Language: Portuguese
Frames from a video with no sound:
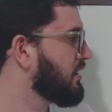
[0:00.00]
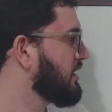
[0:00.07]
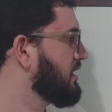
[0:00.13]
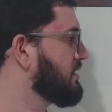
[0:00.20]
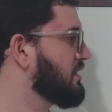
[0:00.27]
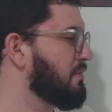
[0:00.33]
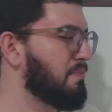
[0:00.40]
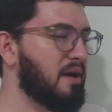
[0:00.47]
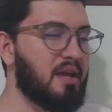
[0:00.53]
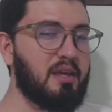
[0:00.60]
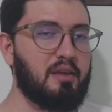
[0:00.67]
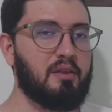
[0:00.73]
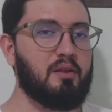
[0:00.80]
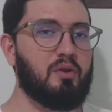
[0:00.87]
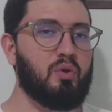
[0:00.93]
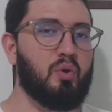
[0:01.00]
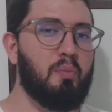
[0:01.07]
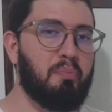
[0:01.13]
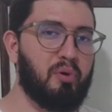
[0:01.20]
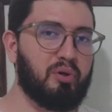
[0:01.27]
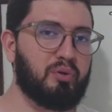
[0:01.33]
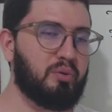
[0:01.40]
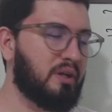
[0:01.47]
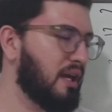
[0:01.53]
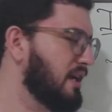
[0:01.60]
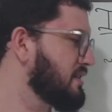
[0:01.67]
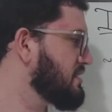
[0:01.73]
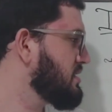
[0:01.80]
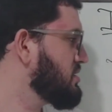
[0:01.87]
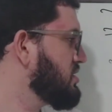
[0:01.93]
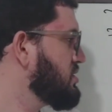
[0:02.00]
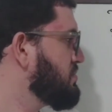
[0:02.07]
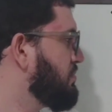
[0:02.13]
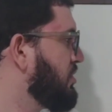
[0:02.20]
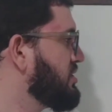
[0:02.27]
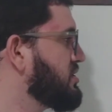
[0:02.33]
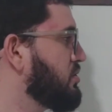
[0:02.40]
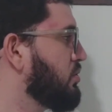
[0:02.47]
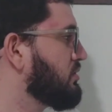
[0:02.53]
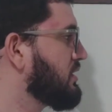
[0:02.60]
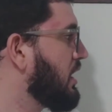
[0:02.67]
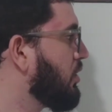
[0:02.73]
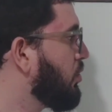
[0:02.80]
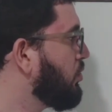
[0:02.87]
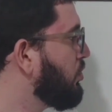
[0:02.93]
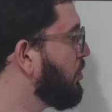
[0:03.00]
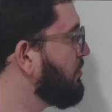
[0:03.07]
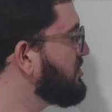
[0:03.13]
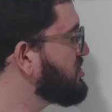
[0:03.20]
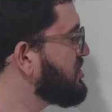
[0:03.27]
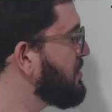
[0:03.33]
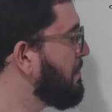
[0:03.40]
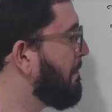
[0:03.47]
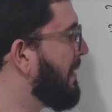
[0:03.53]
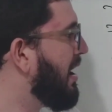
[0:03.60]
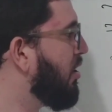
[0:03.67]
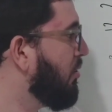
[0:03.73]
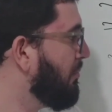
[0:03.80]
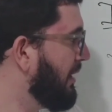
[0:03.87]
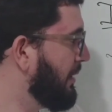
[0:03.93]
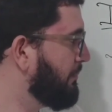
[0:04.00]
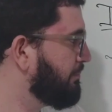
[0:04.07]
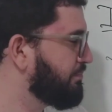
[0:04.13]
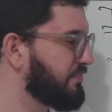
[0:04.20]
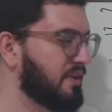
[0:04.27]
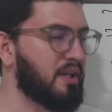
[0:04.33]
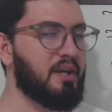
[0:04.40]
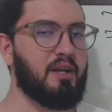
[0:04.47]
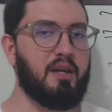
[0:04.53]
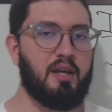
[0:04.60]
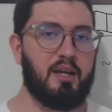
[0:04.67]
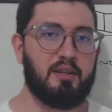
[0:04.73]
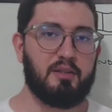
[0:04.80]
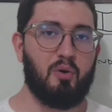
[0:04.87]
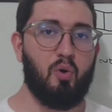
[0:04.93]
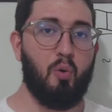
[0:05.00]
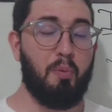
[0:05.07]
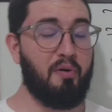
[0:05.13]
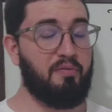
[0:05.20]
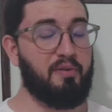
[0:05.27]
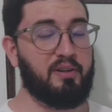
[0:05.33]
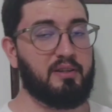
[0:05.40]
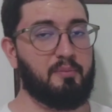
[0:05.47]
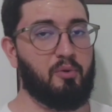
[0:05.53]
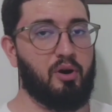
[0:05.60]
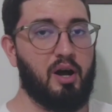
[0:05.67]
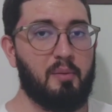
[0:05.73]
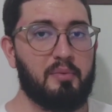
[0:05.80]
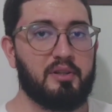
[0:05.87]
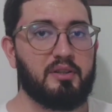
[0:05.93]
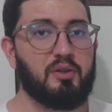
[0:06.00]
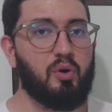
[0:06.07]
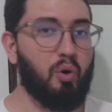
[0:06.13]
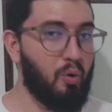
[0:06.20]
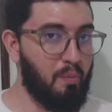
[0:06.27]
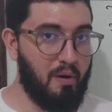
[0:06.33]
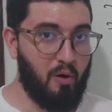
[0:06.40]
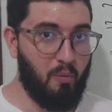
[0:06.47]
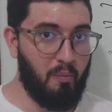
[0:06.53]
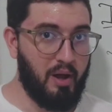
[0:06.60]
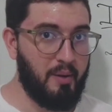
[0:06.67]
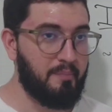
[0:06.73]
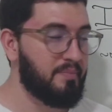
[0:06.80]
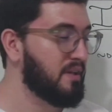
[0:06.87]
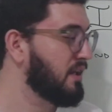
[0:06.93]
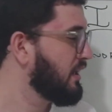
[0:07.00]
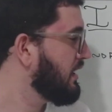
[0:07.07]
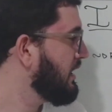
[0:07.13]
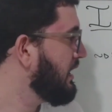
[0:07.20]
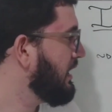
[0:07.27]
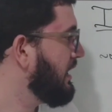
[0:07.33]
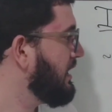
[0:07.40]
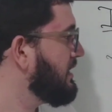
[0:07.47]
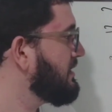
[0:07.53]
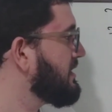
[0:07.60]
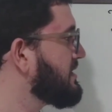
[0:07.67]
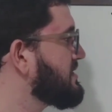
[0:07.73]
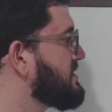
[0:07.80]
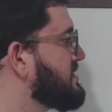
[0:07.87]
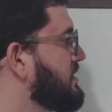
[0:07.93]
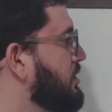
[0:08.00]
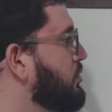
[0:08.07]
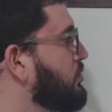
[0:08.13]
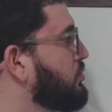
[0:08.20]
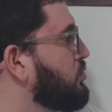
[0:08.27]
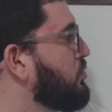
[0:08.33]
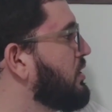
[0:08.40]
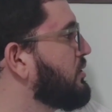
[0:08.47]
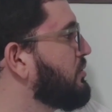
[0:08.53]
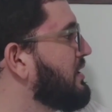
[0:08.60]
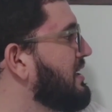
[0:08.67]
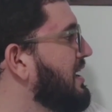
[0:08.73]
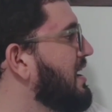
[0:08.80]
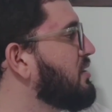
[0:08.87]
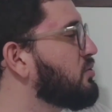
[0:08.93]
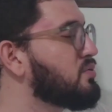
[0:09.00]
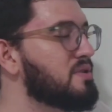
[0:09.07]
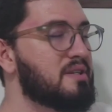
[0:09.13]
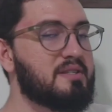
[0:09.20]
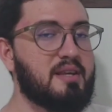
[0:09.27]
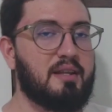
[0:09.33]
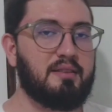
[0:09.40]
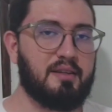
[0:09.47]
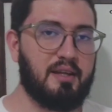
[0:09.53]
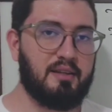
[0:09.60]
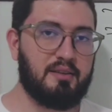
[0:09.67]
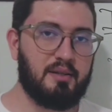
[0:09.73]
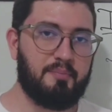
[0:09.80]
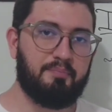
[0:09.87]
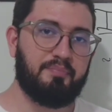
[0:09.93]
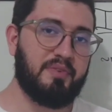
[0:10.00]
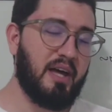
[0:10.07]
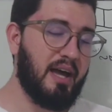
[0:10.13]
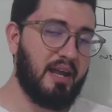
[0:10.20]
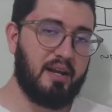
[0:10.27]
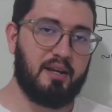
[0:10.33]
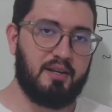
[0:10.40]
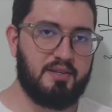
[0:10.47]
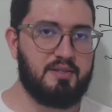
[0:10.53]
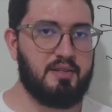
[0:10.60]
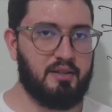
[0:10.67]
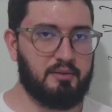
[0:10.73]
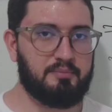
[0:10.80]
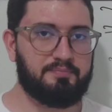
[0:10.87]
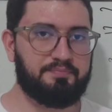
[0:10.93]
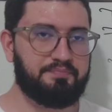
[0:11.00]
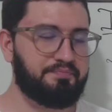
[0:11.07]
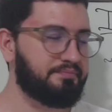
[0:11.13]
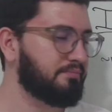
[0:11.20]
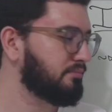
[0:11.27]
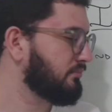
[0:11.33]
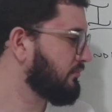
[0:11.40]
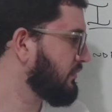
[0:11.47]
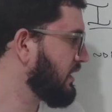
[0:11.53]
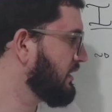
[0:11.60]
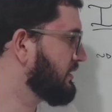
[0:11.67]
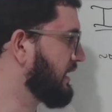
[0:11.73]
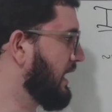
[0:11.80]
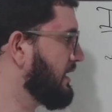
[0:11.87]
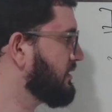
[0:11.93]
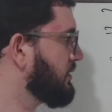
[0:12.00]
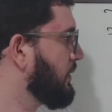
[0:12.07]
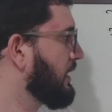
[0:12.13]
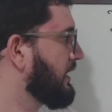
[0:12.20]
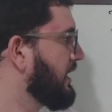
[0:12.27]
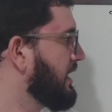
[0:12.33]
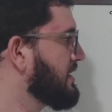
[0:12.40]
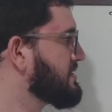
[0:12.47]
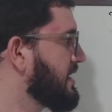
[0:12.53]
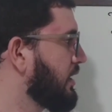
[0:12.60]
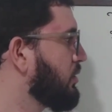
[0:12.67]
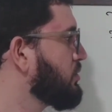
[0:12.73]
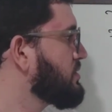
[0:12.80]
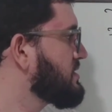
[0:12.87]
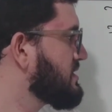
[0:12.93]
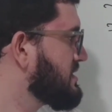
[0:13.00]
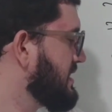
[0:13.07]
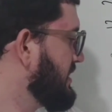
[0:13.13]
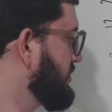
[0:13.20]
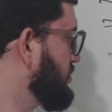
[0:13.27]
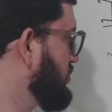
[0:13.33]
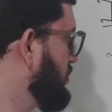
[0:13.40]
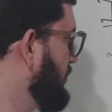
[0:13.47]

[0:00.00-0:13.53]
que também no português a gente pode encontrar com o nome de Maomé. Então, o profeta Muhammad, ou Maomé, ele nasceu no ano 570 da era cristã. Tá? Então, aqui é século VI.